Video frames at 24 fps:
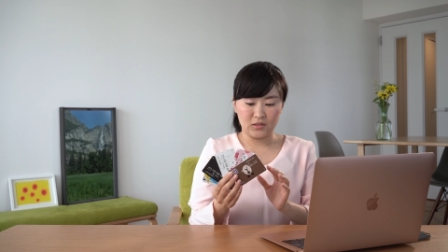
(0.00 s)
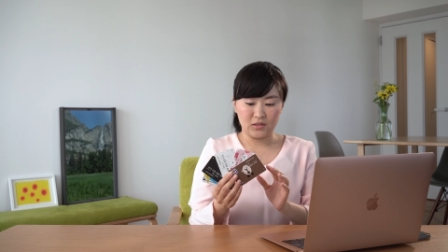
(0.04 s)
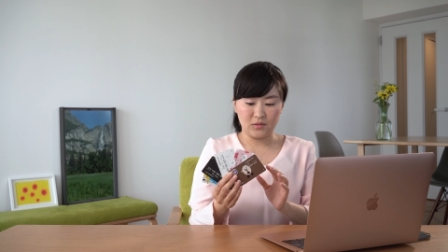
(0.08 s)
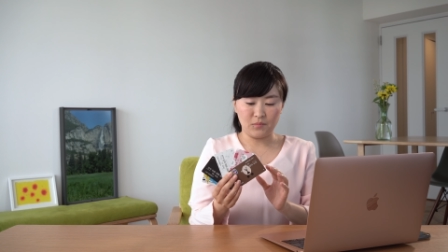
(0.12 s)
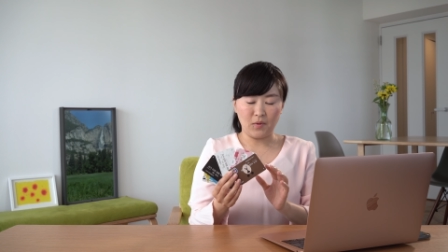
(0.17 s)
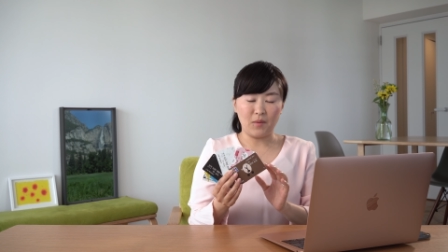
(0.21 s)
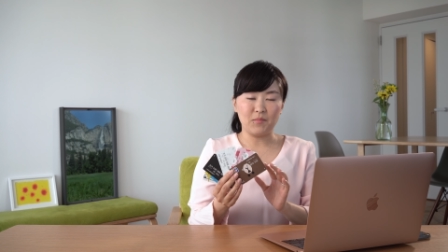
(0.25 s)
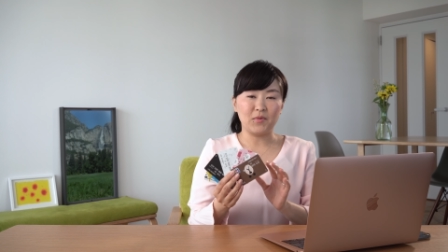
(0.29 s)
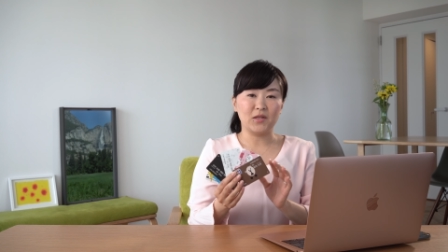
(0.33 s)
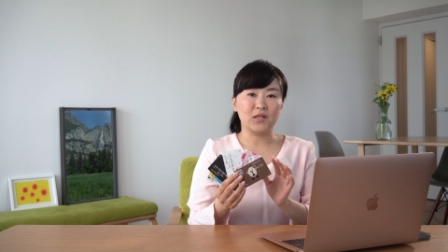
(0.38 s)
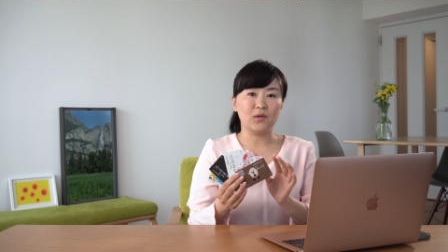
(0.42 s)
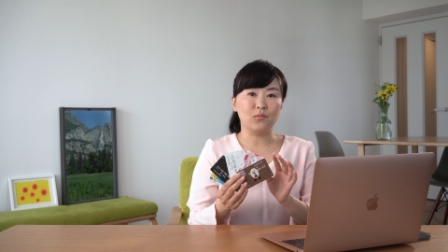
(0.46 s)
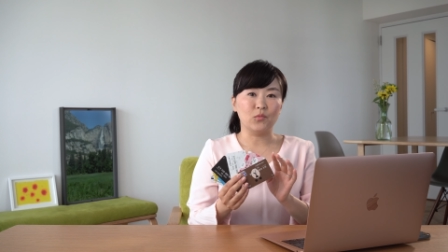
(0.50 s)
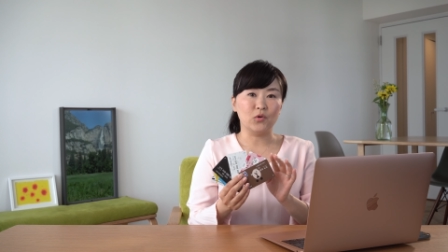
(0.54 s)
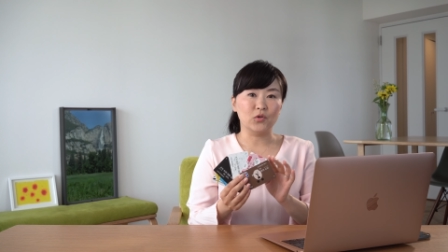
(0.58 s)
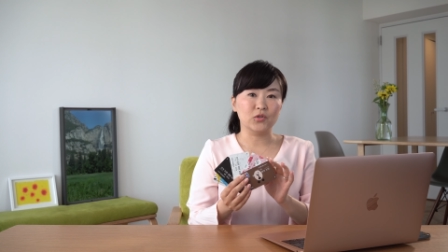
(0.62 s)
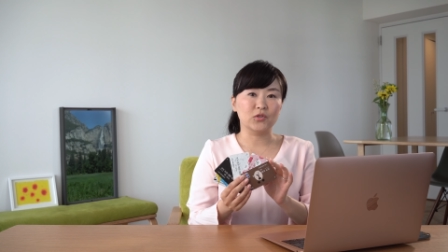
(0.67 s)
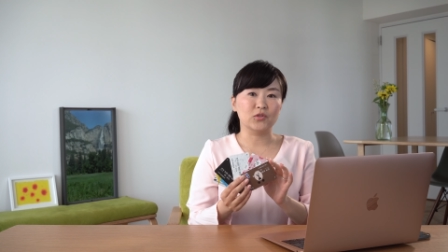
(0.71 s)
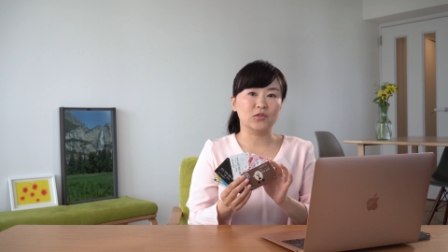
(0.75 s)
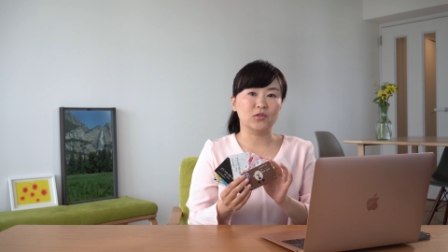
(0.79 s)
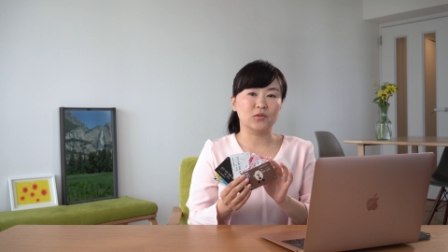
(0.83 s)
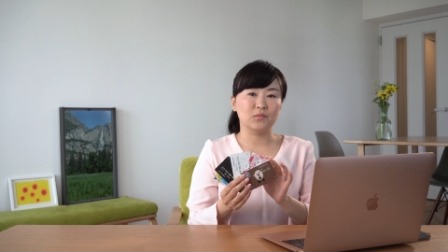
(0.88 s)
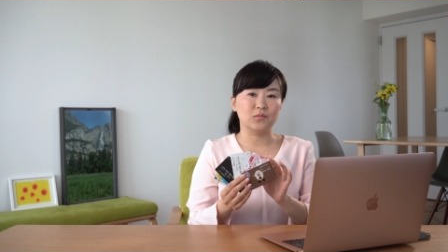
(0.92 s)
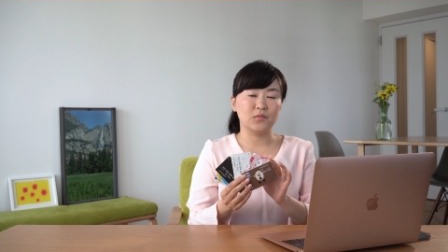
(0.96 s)
今までもお
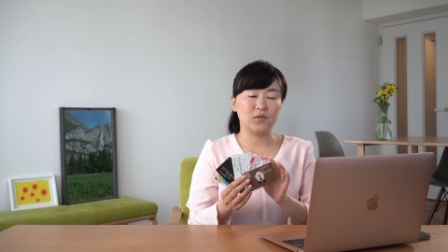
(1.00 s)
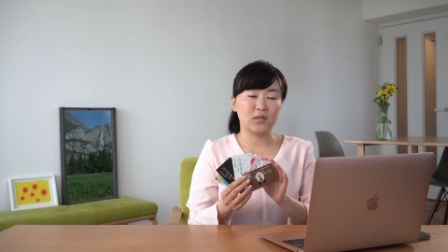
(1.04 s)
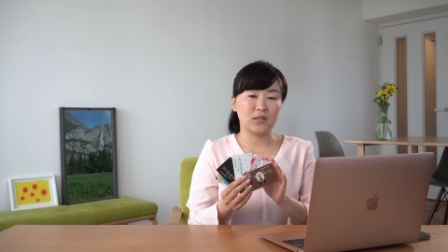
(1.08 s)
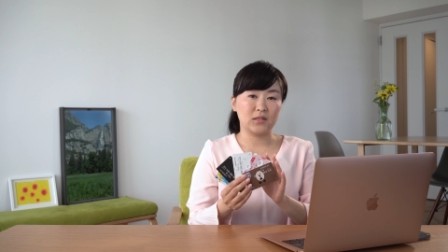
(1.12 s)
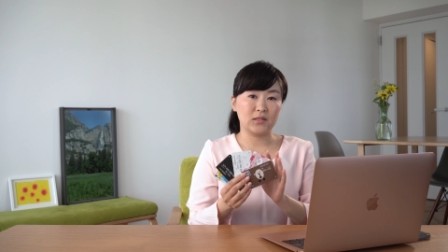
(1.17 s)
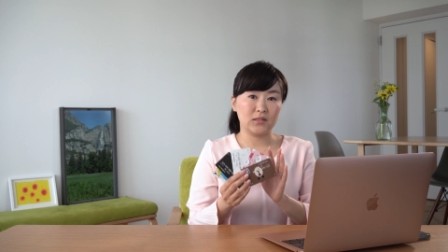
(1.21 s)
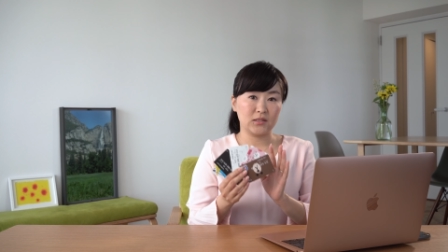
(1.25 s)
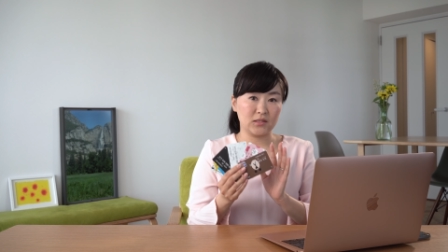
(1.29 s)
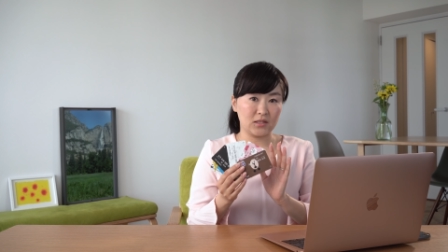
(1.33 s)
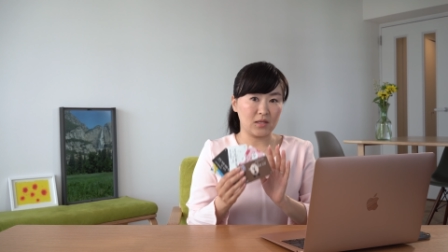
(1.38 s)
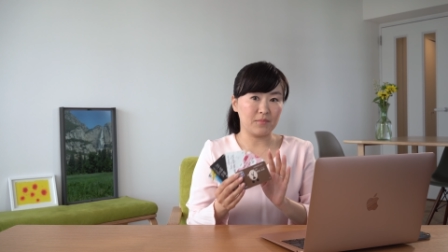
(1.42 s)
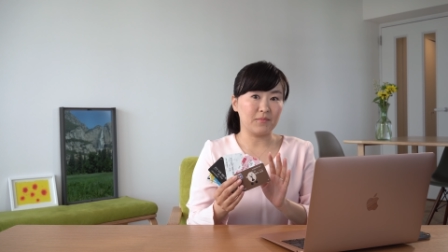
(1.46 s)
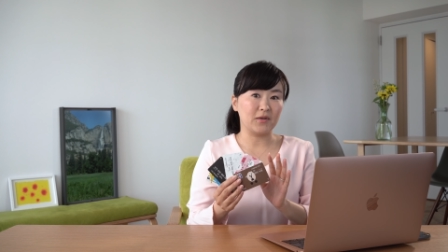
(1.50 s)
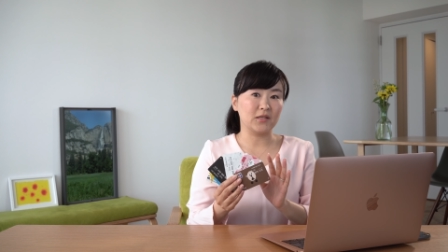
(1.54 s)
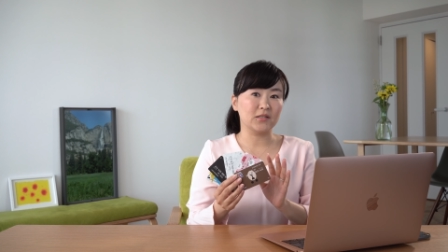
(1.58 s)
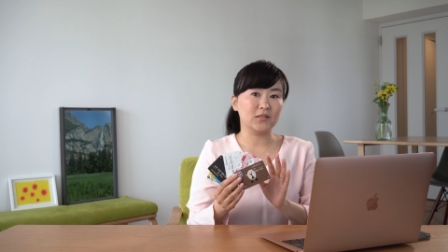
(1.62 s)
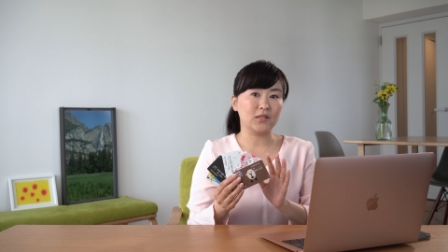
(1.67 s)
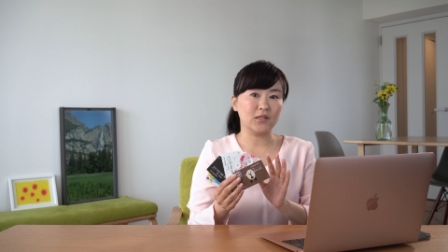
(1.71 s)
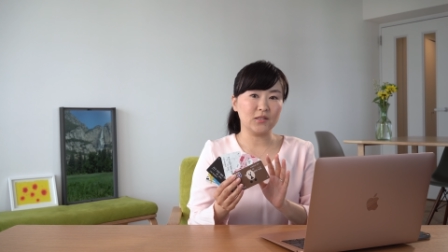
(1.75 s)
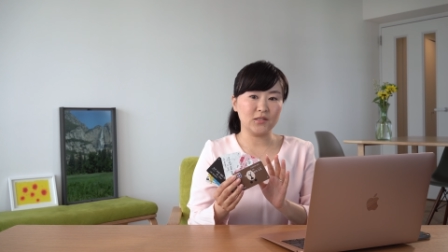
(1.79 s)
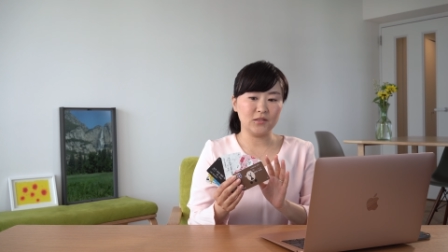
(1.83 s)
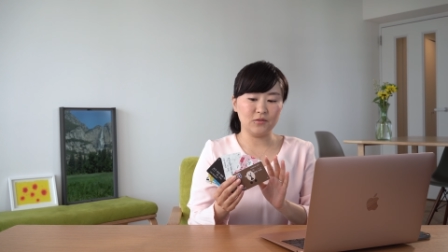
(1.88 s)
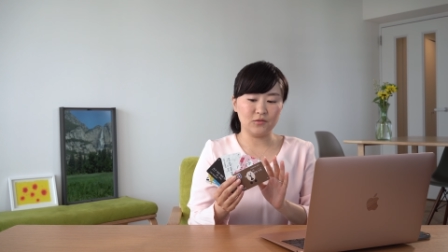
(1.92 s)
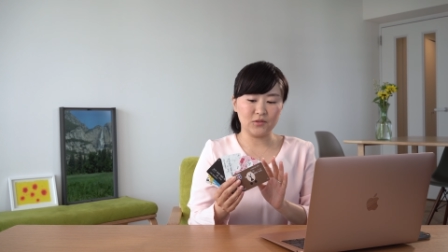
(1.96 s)
すすめしてまし
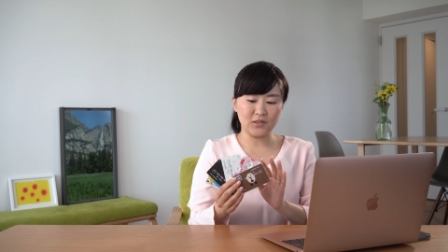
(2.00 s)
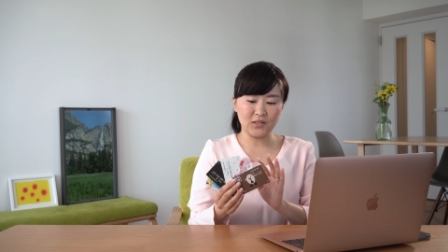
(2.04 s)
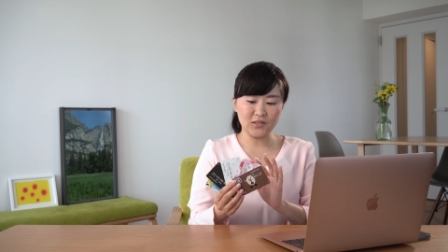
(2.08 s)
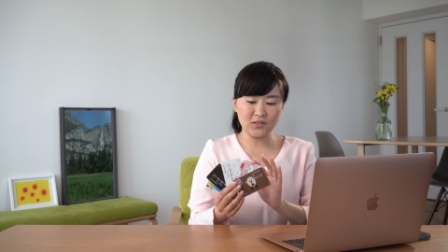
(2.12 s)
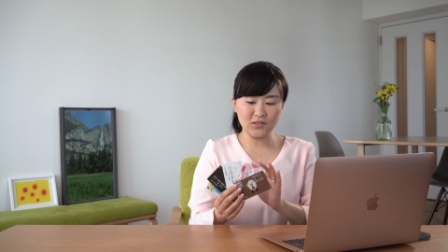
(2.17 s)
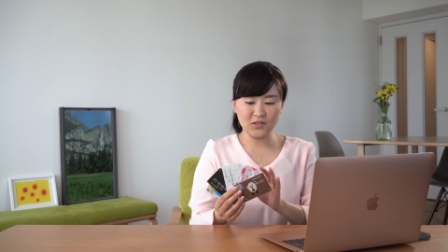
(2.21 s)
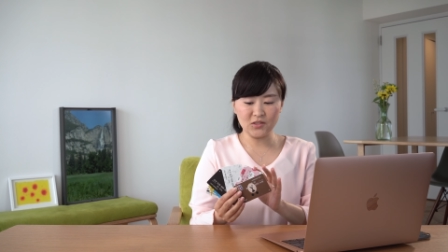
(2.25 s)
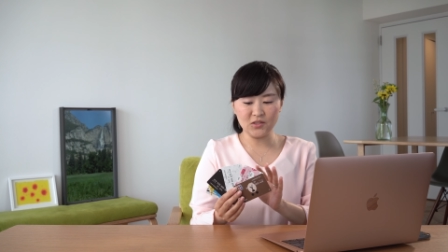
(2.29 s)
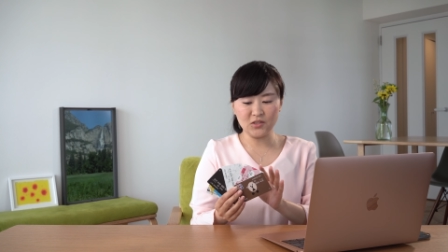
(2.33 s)
たし私